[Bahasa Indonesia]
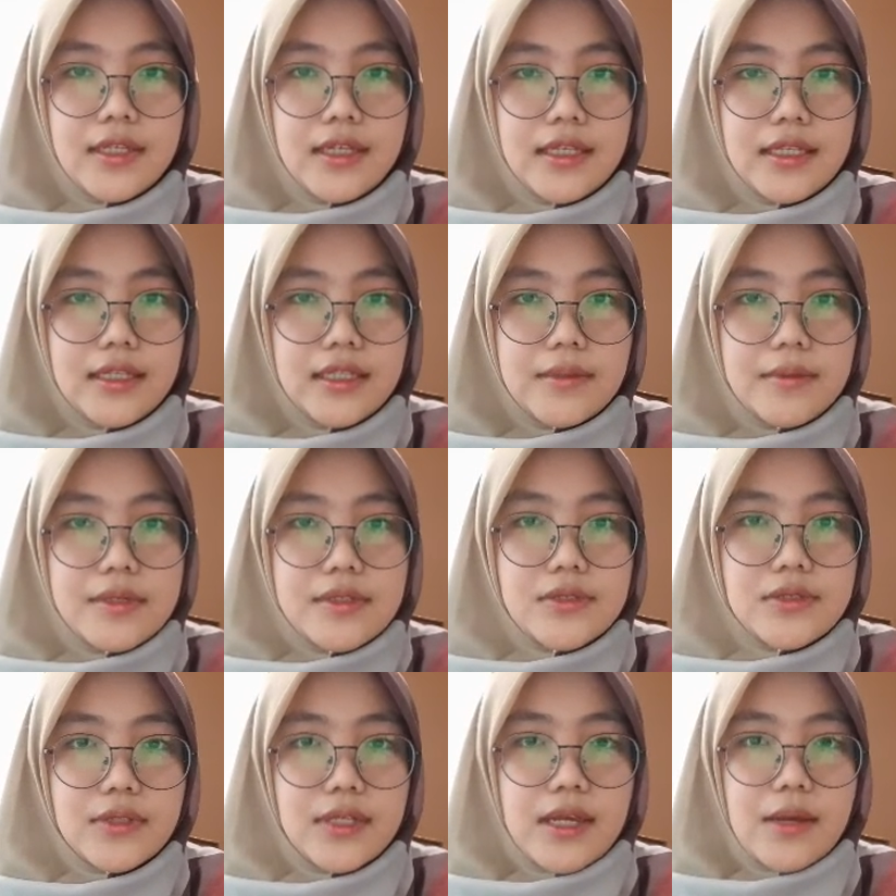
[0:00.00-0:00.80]
Kita
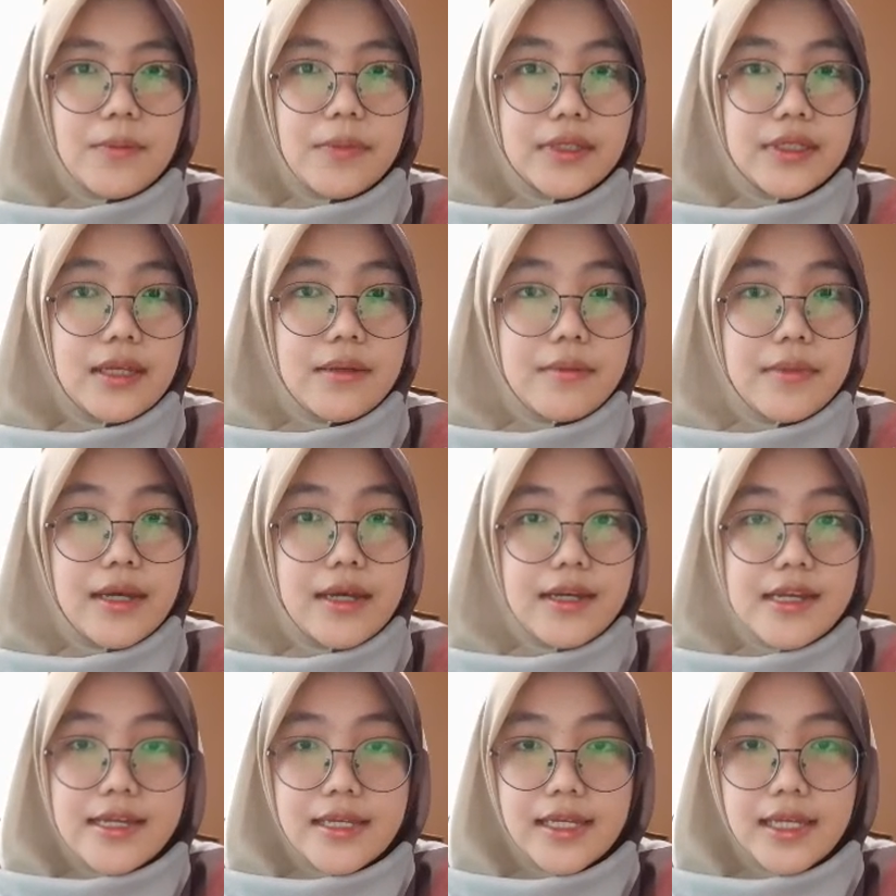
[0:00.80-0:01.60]
masuk yang
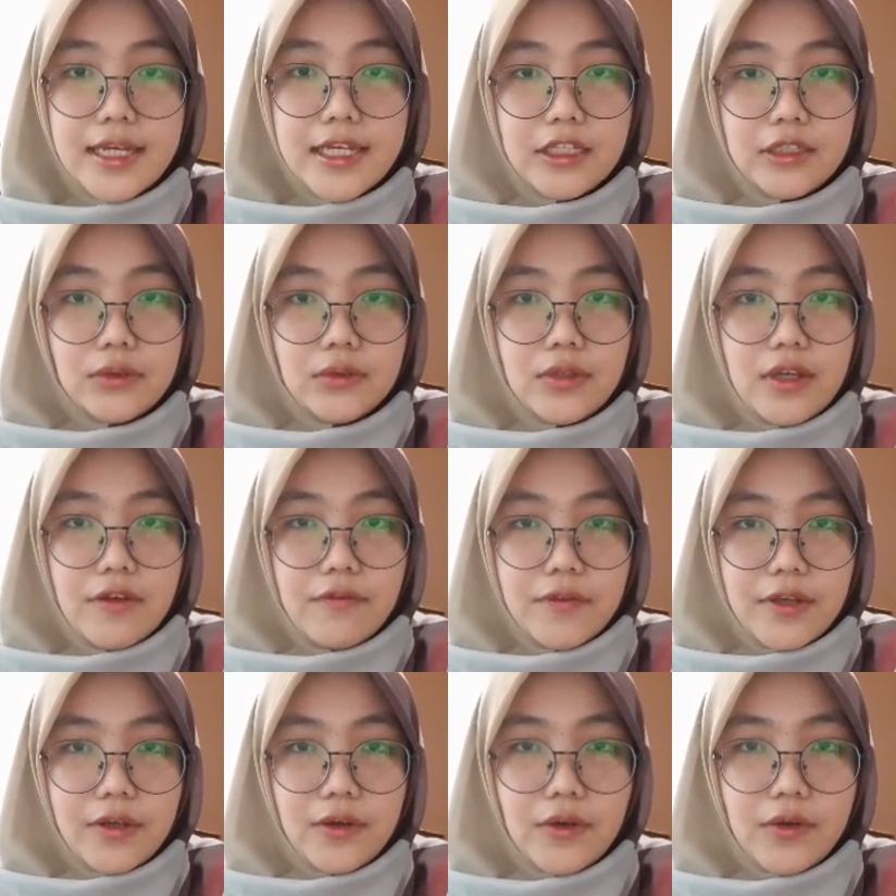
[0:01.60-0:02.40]
pertama, yaitu
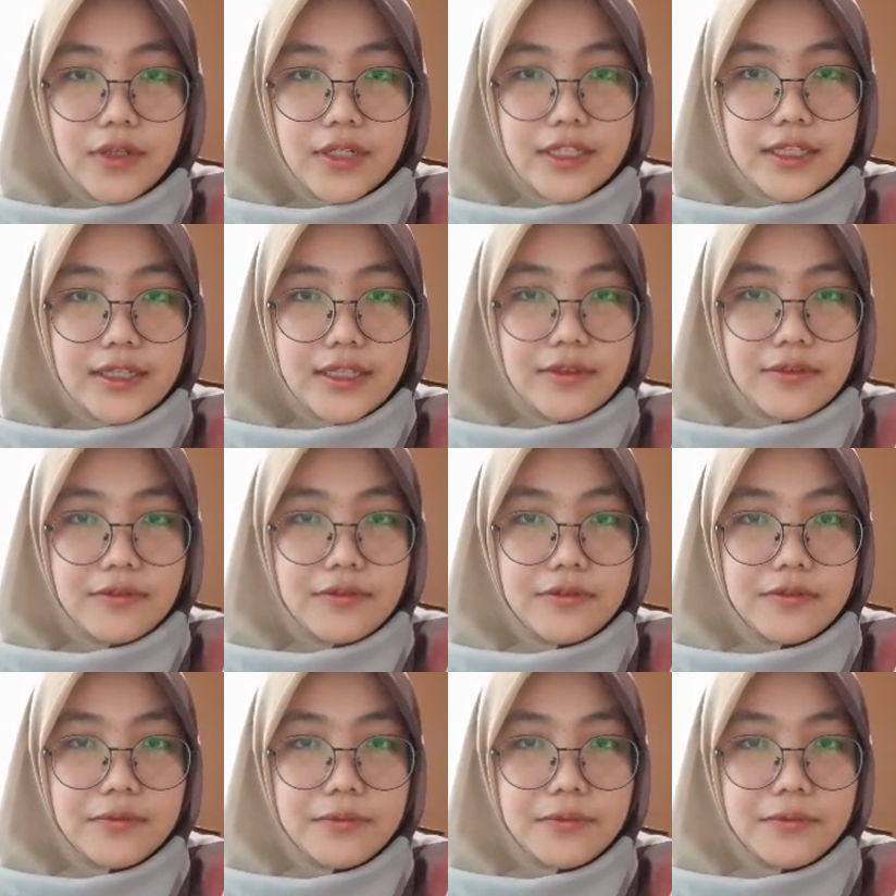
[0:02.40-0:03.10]
efek kognitif.